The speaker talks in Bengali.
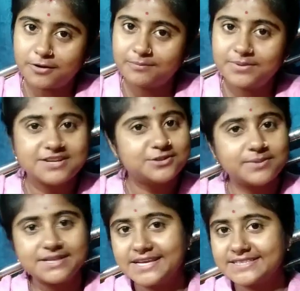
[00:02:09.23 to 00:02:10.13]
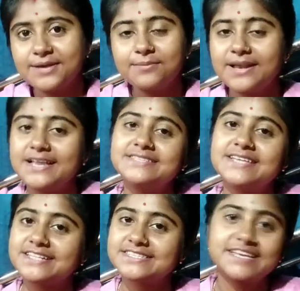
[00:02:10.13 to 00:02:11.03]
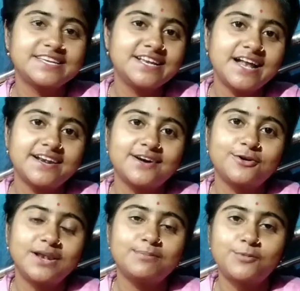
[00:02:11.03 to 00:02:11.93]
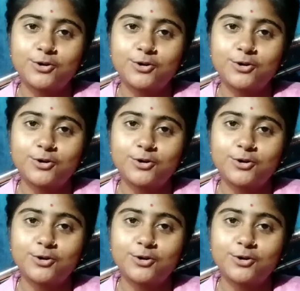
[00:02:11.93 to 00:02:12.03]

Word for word: কমপ্লিট তোমরা দেখতেই পেলে যে আজকে কি রান্না করলাম